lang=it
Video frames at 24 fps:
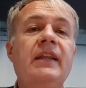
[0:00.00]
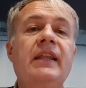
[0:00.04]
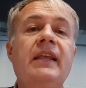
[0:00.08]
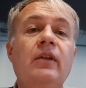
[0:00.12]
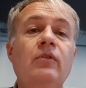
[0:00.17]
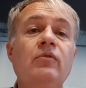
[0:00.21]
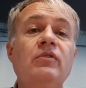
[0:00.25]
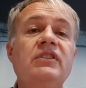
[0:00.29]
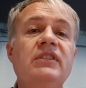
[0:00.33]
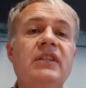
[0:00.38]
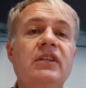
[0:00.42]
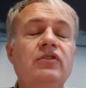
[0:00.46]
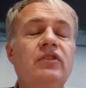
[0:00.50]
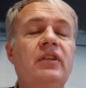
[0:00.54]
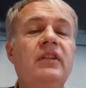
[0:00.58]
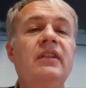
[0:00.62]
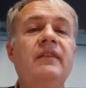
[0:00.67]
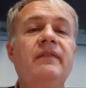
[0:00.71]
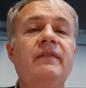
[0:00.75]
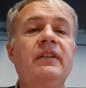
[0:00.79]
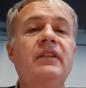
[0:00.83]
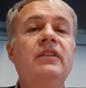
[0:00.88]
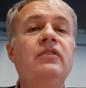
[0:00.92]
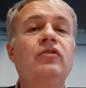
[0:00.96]
che lui stesso ha
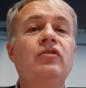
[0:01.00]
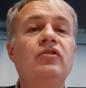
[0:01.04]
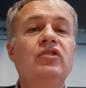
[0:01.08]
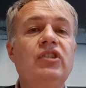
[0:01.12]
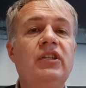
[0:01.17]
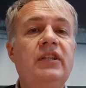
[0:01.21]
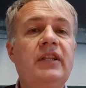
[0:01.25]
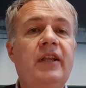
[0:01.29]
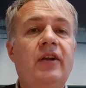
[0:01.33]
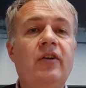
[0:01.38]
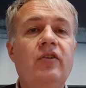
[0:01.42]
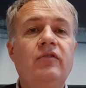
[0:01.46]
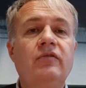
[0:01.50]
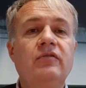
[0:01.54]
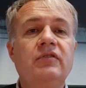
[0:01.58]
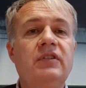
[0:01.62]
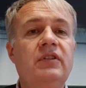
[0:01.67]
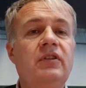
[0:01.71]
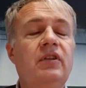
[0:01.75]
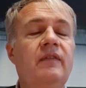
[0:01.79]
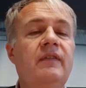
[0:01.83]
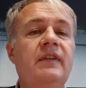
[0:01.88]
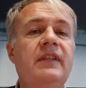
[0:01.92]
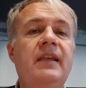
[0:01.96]
definito generosi,
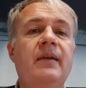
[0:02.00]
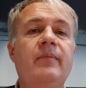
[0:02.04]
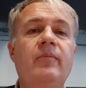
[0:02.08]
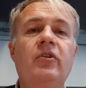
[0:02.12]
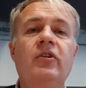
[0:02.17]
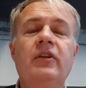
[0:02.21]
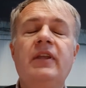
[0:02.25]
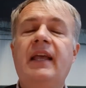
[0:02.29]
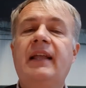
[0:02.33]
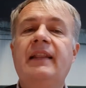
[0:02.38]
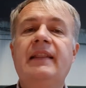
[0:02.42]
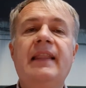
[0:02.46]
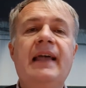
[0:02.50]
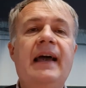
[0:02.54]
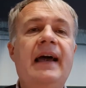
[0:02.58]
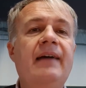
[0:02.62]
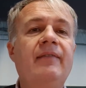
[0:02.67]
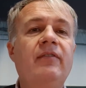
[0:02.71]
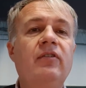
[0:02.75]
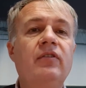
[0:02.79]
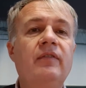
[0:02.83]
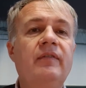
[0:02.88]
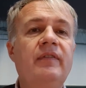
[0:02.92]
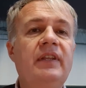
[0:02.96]
dove gli amori
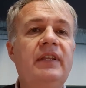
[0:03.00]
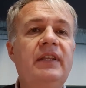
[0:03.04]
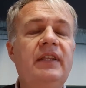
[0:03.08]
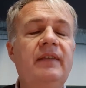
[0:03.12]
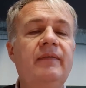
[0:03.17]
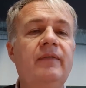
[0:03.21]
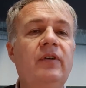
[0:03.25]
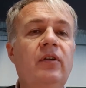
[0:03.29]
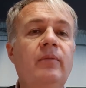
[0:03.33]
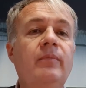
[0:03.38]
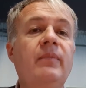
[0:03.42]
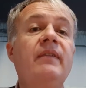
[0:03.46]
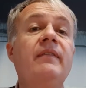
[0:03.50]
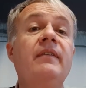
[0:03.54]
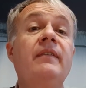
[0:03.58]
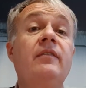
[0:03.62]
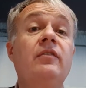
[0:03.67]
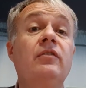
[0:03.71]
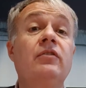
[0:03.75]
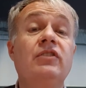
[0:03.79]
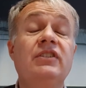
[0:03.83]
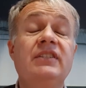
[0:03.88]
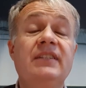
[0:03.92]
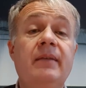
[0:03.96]
andavano, venivano, ma
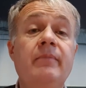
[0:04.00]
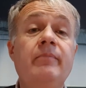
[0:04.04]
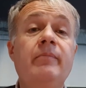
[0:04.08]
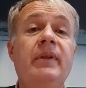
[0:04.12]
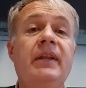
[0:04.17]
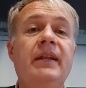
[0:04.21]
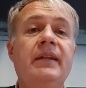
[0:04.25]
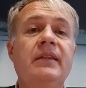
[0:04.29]
venivano sempre